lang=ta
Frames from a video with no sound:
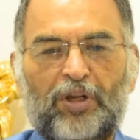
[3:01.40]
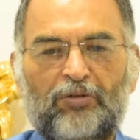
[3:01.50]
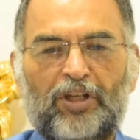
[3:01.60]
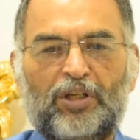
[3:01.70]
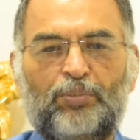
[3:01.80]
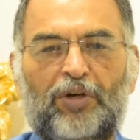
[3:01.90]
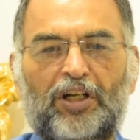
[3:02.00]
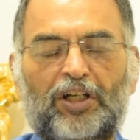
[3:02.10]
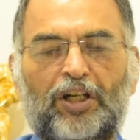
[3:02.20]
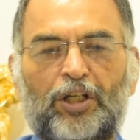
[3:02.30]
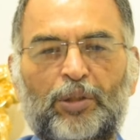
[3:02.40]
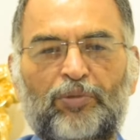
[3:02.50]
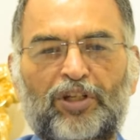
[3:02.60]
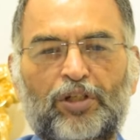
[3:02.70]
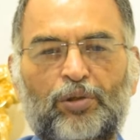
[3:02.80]
பல்வேறு
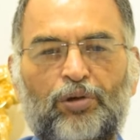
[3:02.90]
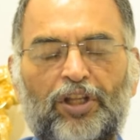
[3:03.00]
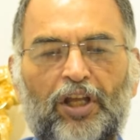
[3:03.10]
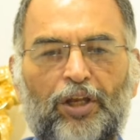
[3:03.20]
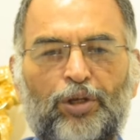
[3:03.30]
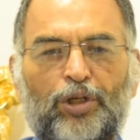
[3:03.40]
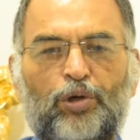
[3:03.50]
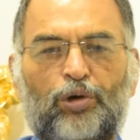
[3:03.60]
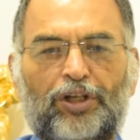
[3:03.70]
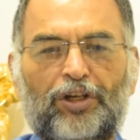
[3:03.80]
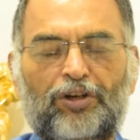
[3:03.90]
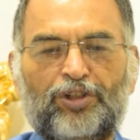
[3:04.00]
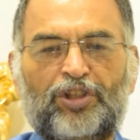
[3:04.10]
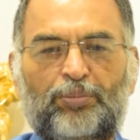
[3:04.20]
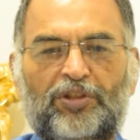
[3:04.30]
பாகங்களிலும் இருக்கக்கூடிய நிக்கோட்டின்
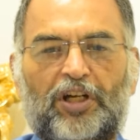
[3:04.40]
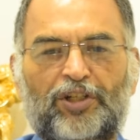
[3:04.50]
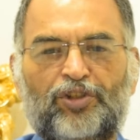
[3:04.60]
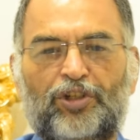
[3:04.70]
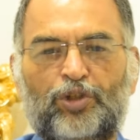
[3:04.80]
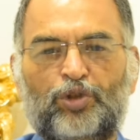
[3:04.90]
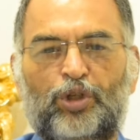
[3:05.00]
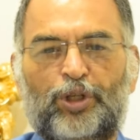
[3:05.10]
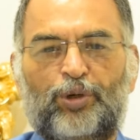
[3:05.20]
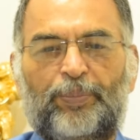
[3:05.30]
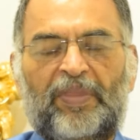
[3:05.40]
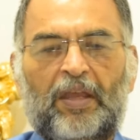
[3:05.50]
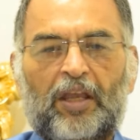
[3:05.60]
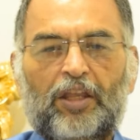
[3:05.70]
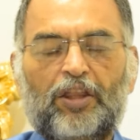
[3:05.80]
ஆர்ட்ஸ் என்று சொல்கிறோம்
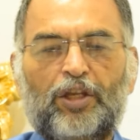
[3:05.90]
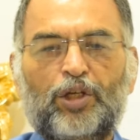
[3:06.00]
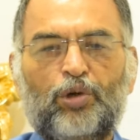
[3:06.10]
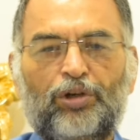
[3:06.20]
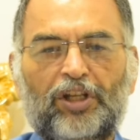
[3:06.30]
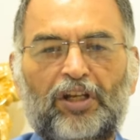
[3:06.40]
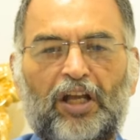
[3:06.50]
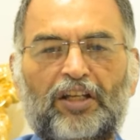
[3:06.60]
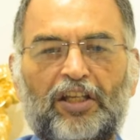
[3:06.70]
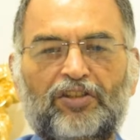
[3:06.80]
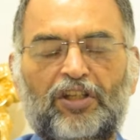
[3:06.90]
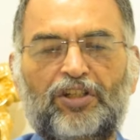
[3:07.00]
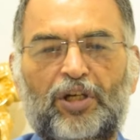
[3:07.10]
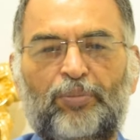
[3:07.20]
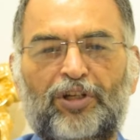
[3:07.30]
இந்த நிக்கோட்டின் அங்கே
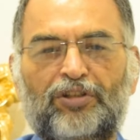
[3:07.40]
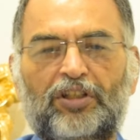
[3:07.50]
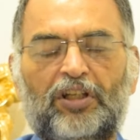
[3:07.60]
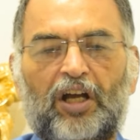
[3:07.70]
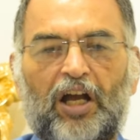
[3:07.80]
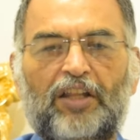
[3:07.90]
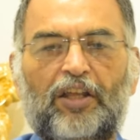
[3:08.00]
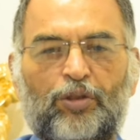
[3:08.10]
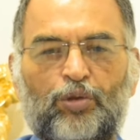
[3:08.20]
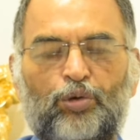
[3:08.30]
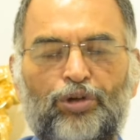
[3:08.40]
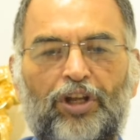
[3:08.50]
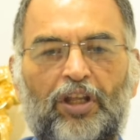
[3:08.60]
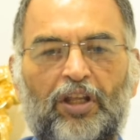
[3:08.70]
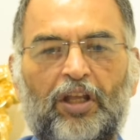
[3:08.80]
சென்று அமர்ந்து அதை
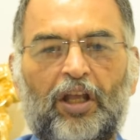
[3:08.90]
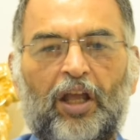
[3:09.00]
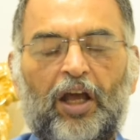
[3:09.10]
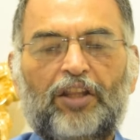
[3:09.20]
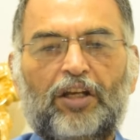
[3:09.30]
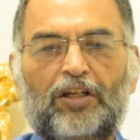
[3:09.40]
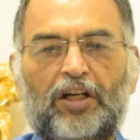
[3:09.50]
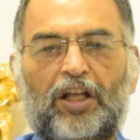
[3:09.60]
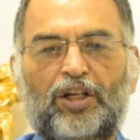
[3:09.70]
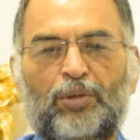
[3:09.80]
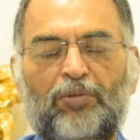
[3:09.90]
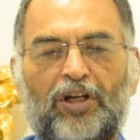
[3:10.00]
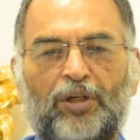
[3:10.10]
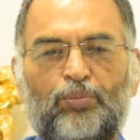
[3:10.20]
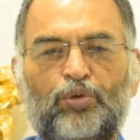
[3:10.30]
தூண்டி அதன்
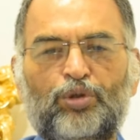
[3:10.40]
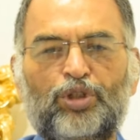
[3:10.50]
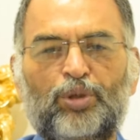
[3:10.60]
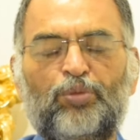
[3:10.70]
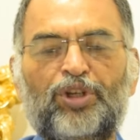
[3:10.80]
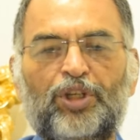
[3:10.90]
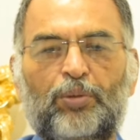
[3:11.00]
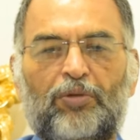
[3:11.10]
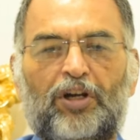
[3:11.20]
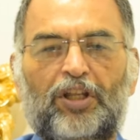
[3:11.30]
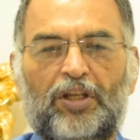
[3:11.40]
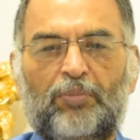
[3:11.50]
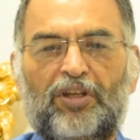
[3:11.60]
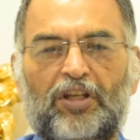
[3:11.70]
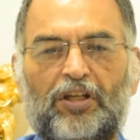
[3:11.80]
காரணமாக மூன்று முக்கியமான
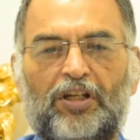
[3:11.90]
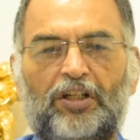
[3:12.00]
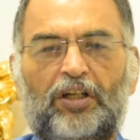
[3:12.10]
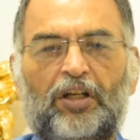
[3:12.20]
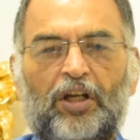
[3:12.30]
கெமிக்கல்கள்